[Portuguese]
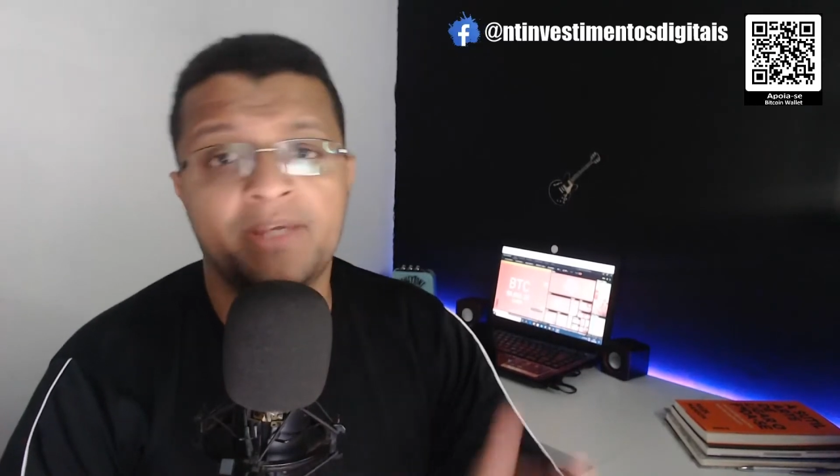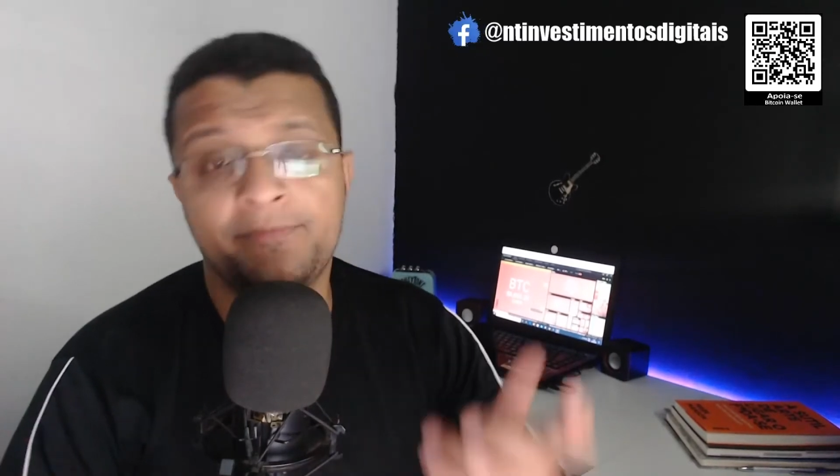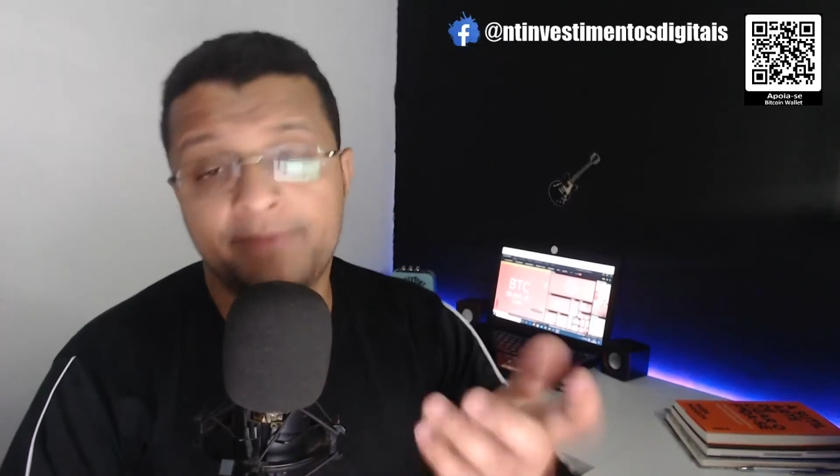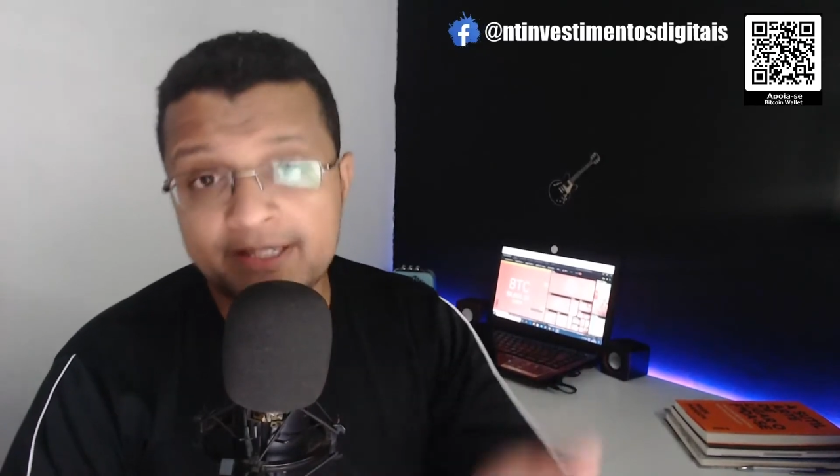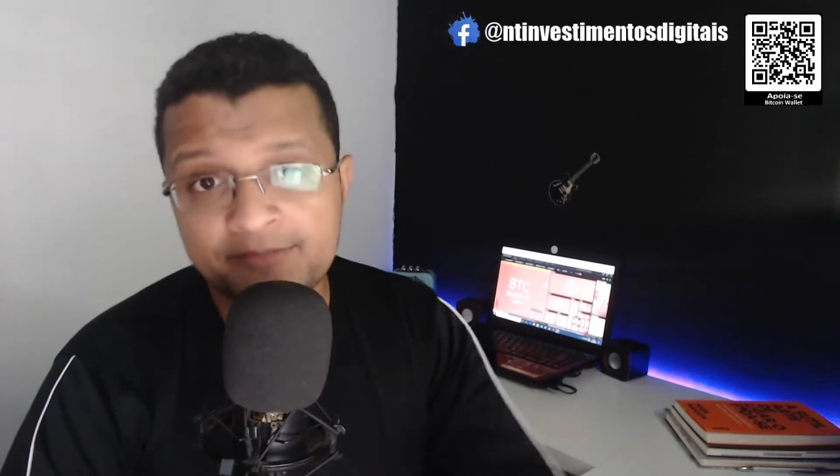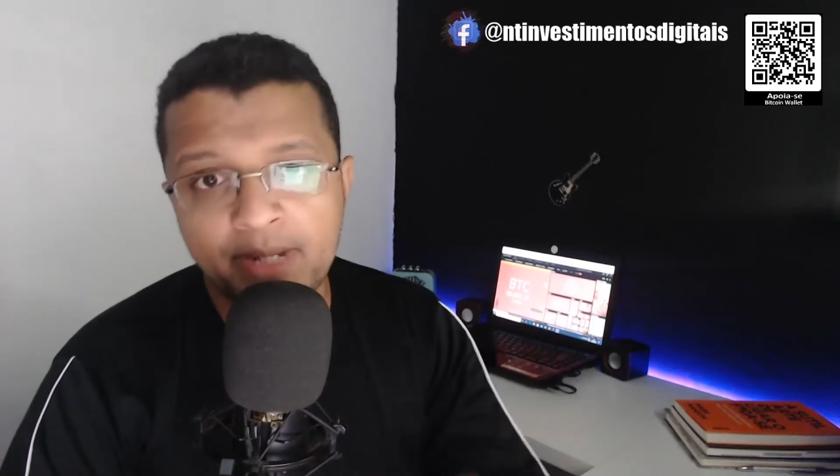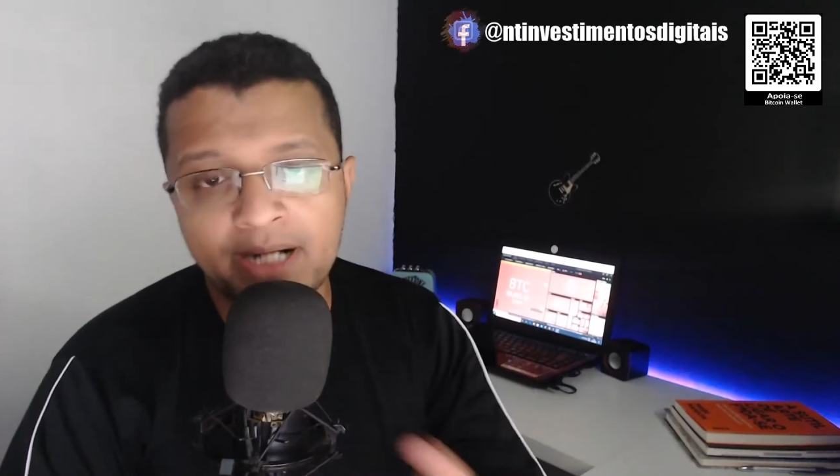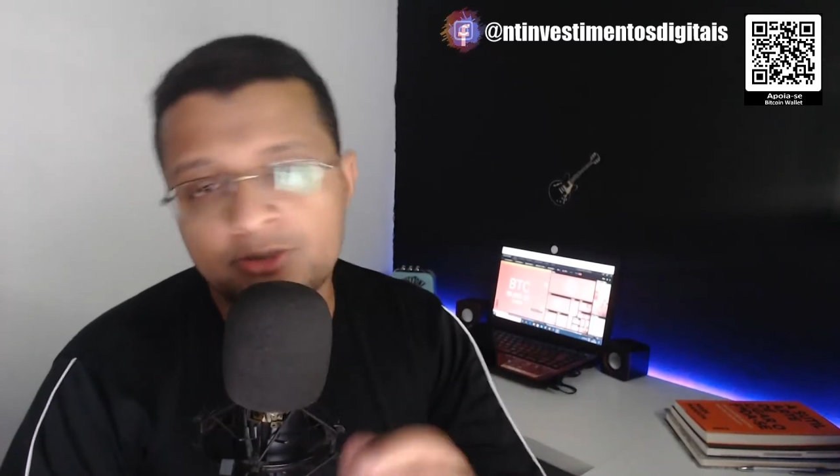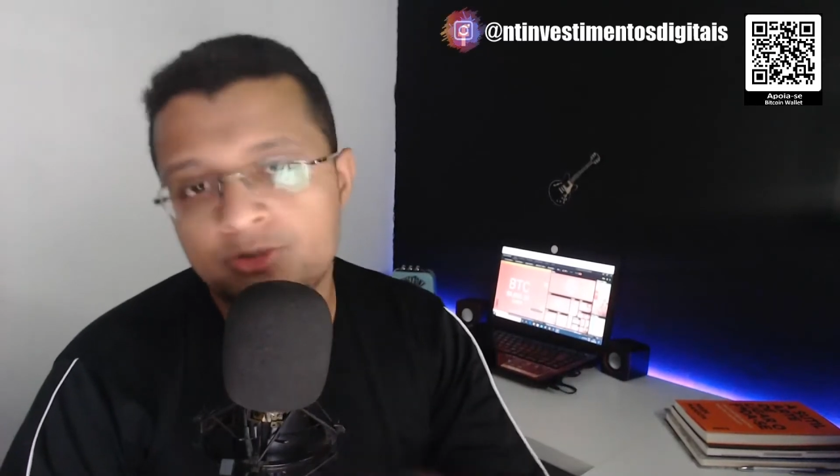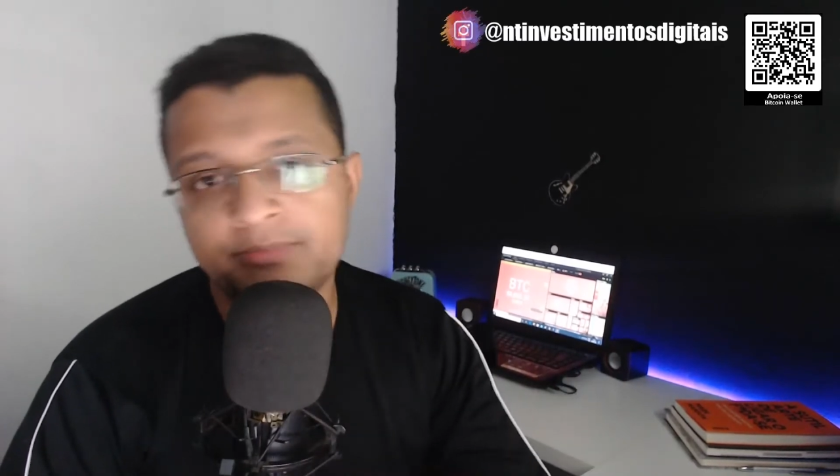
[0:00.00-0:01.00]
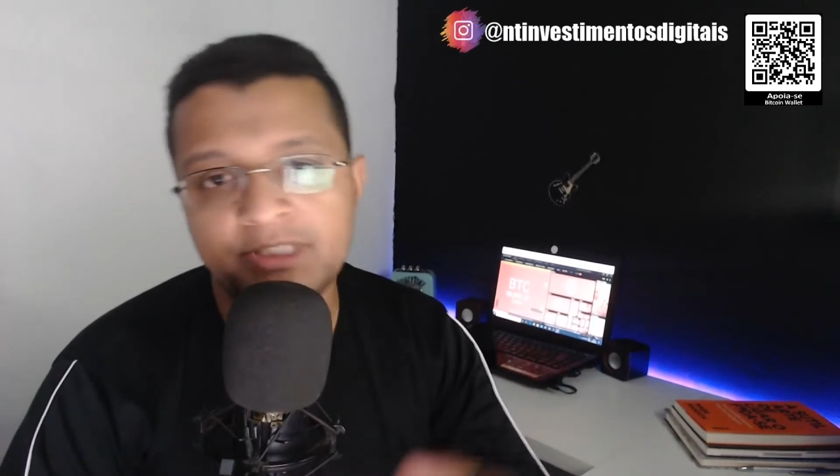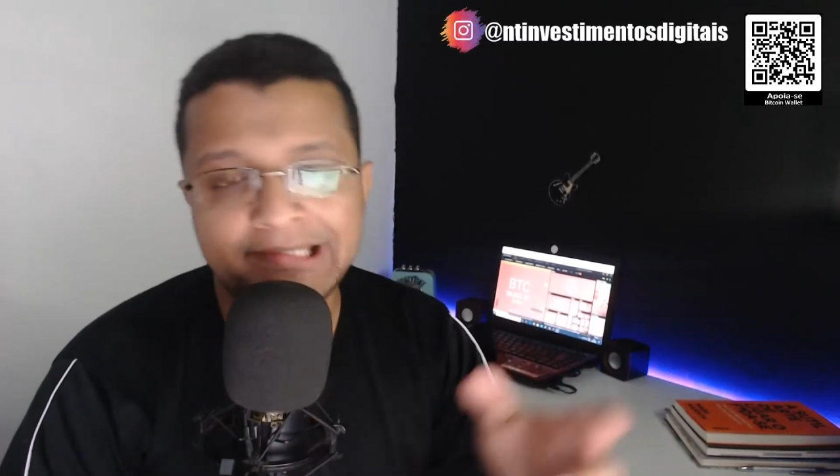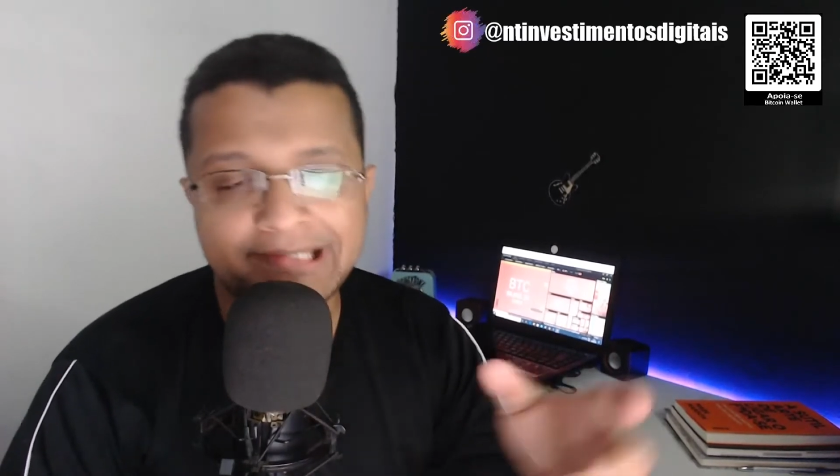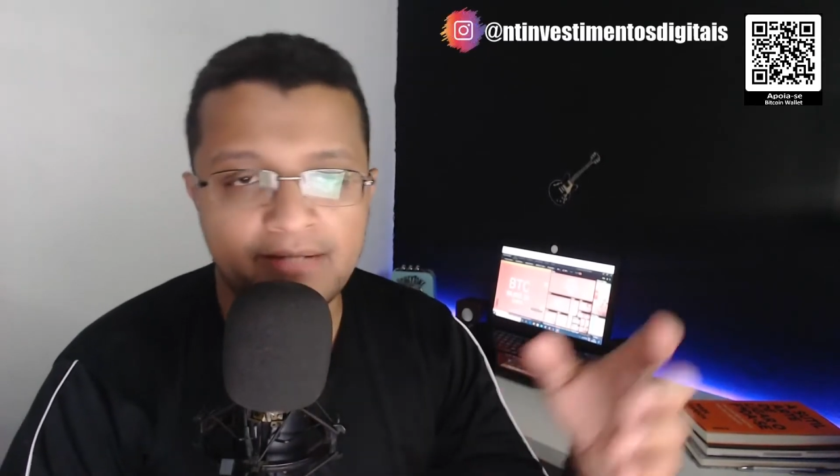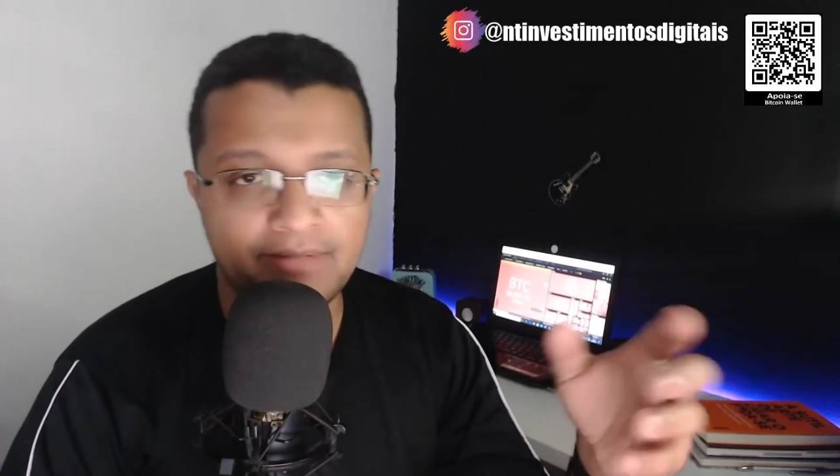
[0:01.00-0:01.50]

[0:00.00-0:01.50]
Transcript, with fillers: que faz parte do Ministério